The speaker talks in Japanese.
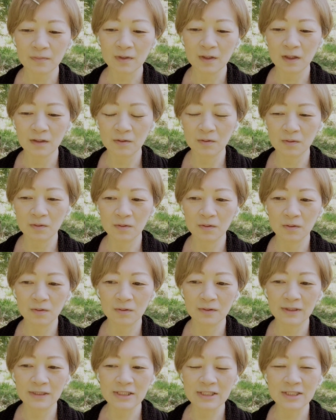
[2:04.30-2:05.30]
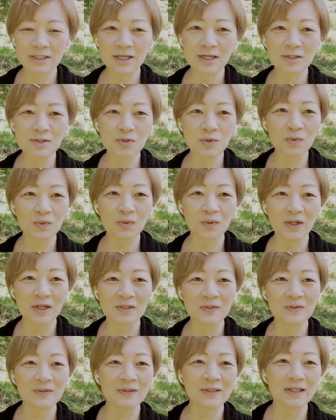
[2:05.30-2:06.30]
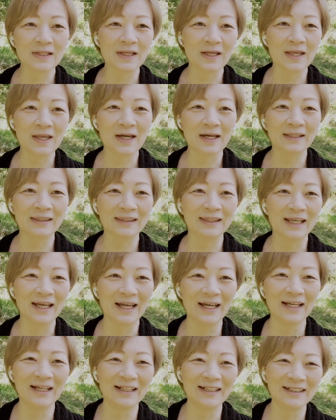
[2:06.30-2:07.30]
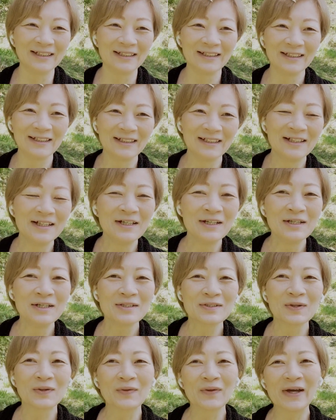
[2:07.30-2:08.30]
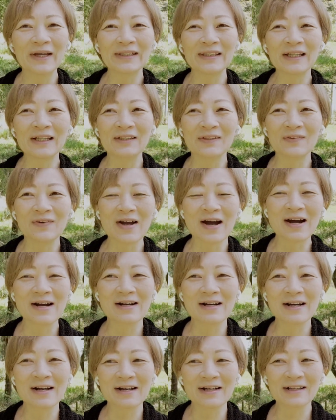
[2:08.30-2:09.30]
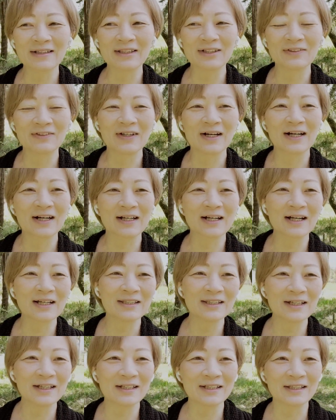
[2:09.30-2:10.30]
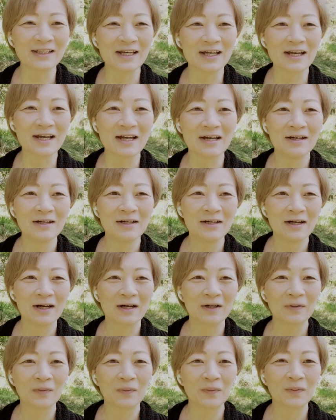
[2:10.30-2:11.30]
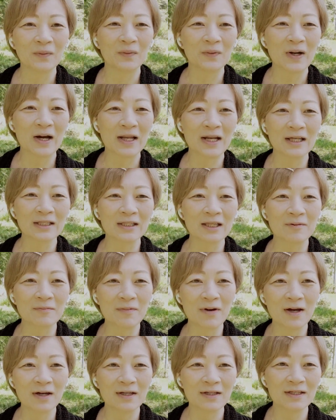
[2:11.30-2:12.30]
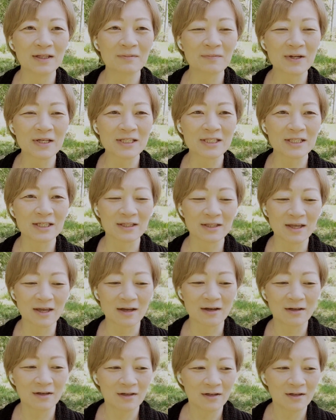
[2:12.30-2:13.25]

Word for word: 1年ちょっと休んだだけあってそのあたりの考え方はかなりね改まりましたね。